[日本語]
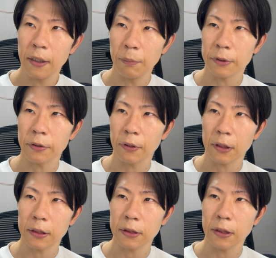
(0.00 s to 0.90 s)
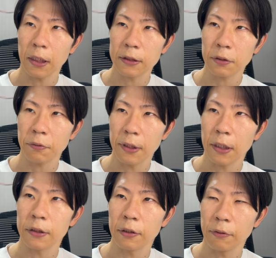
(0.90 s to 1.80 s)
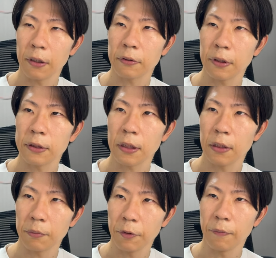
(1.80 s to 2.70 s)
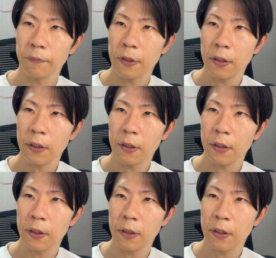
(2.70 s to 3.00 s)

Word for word: まあ、そういう形にならざるを得ないっていうのはあるんですけれども、